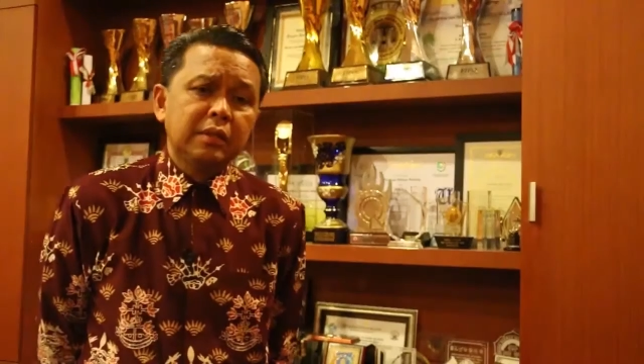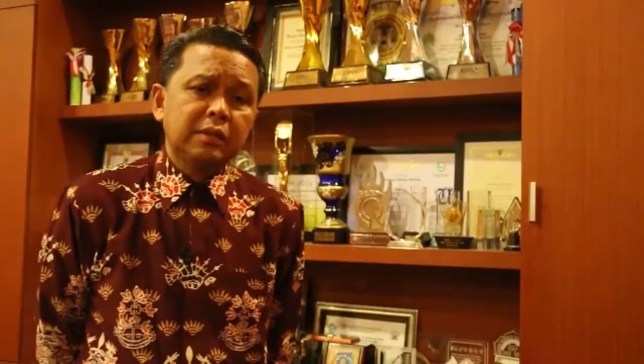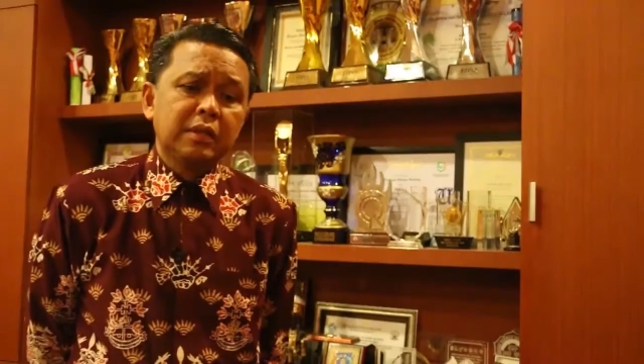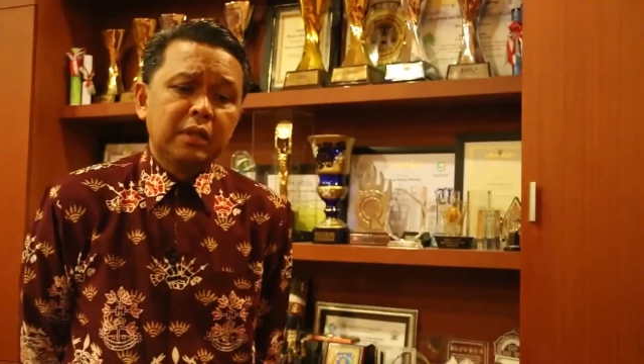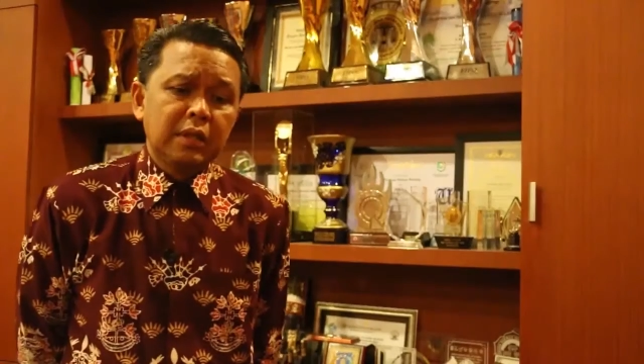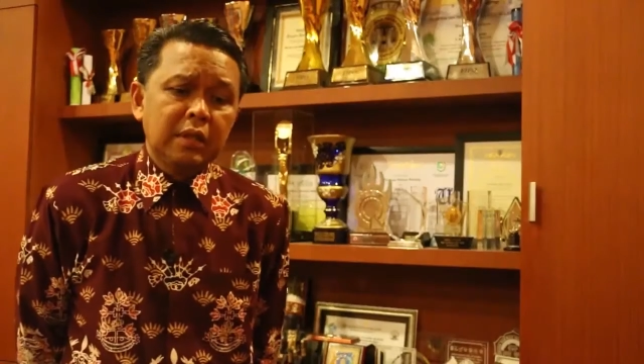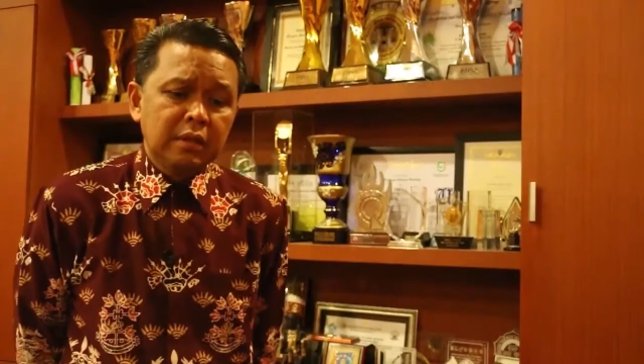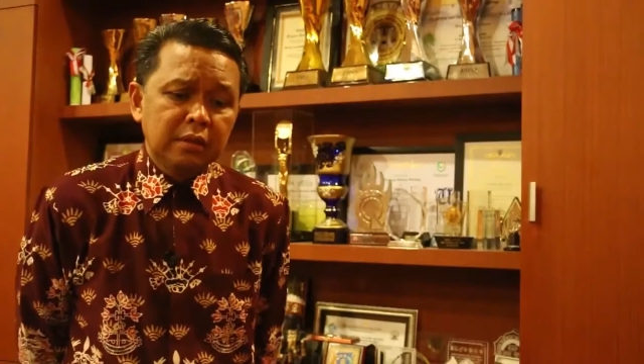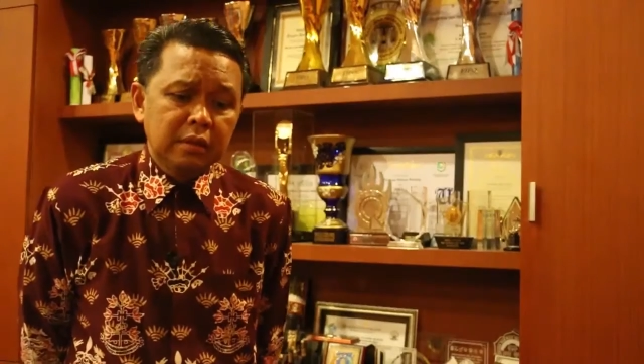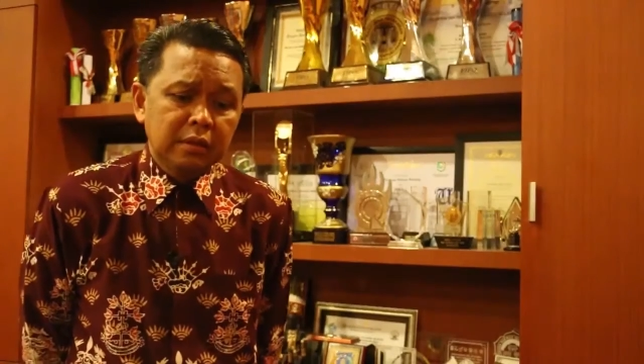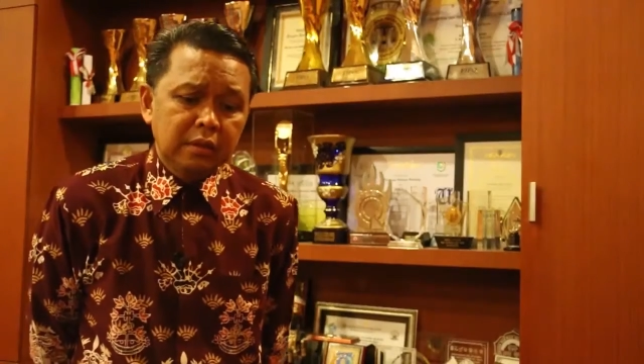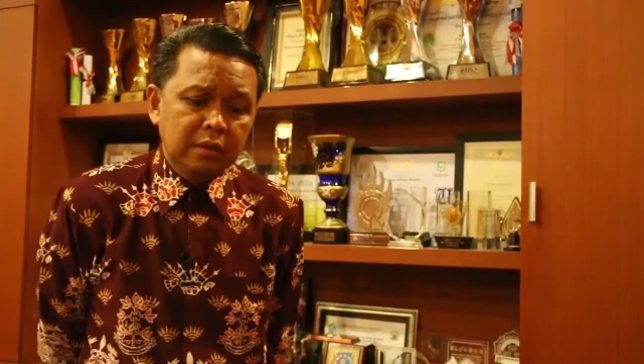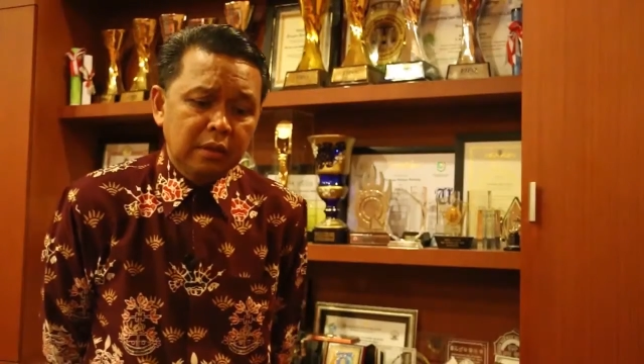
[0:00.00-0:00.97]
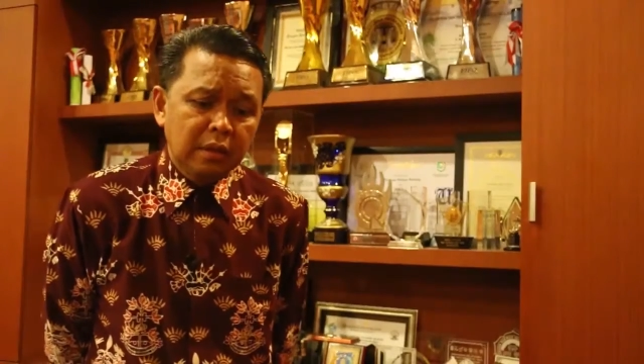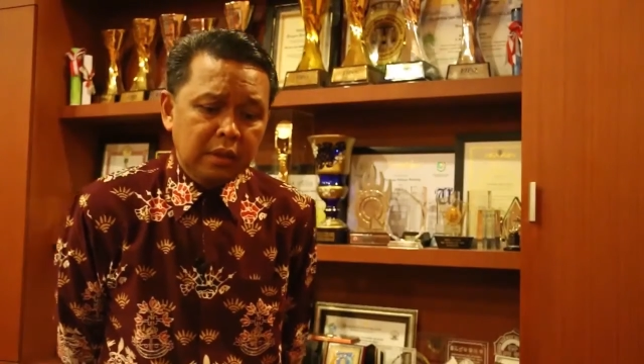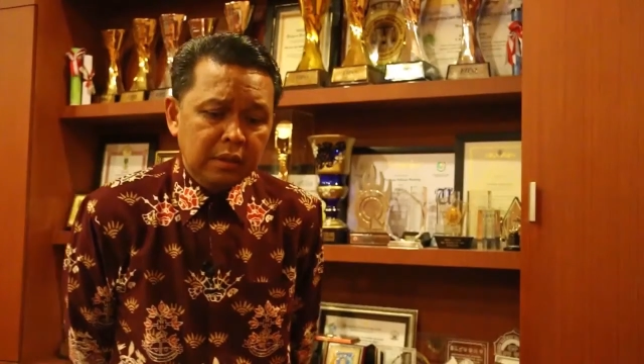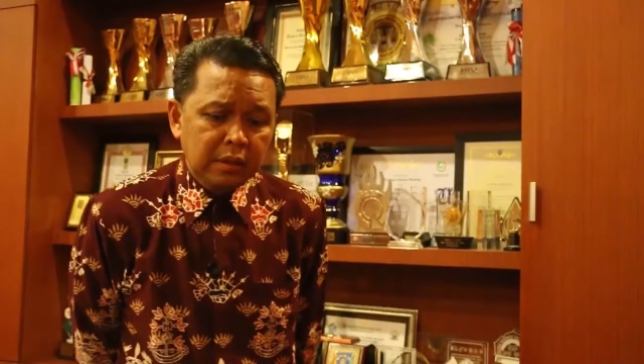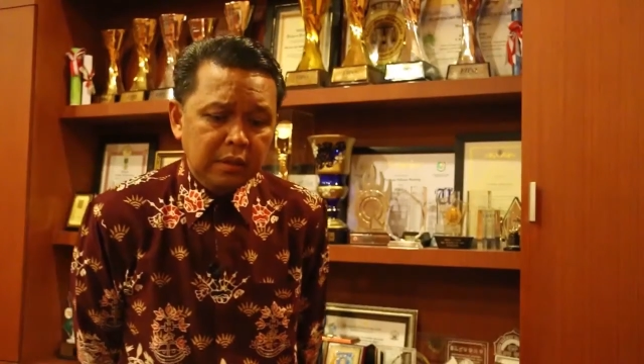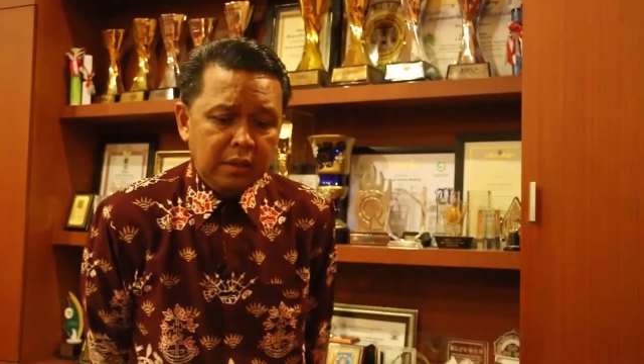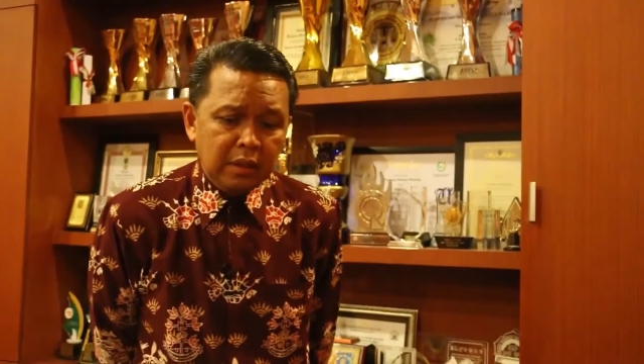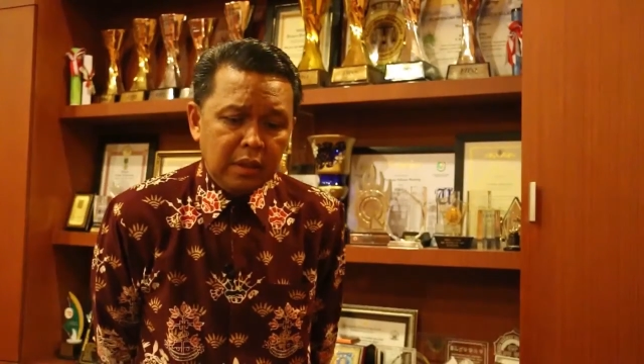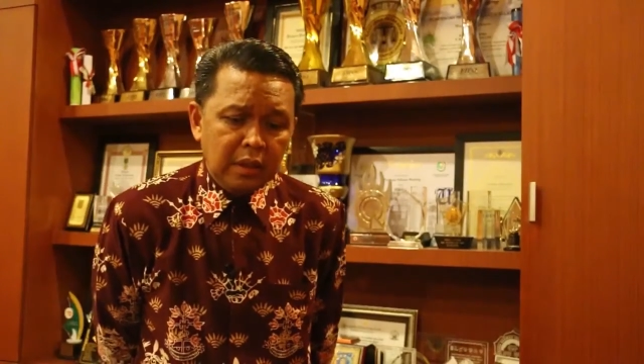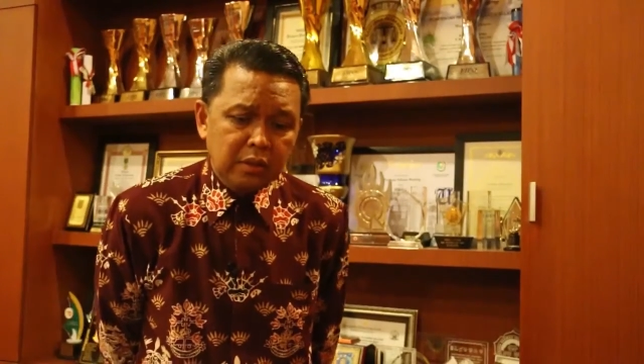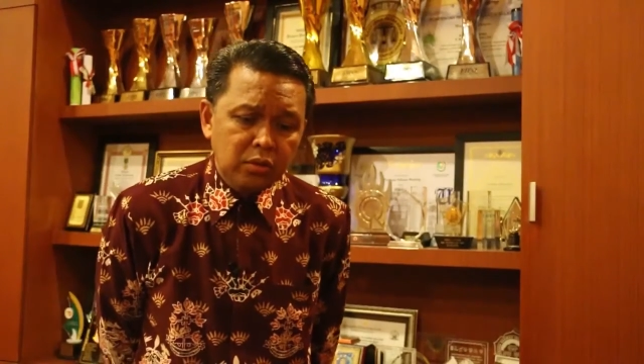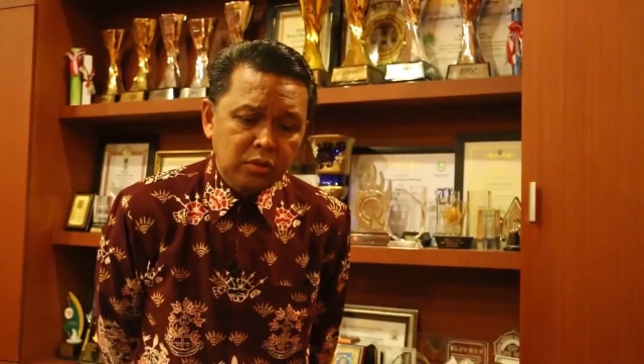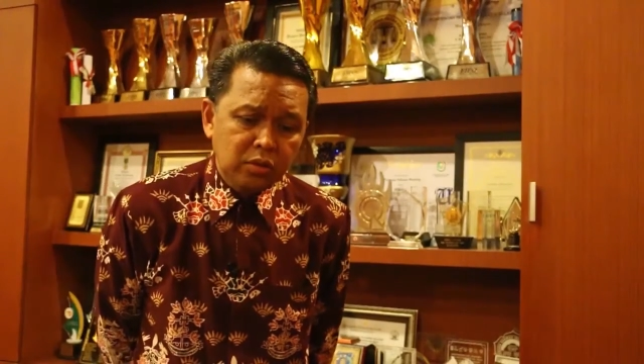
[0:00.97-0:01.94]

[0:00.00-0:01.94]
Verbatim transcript: sekarang uh, ada 300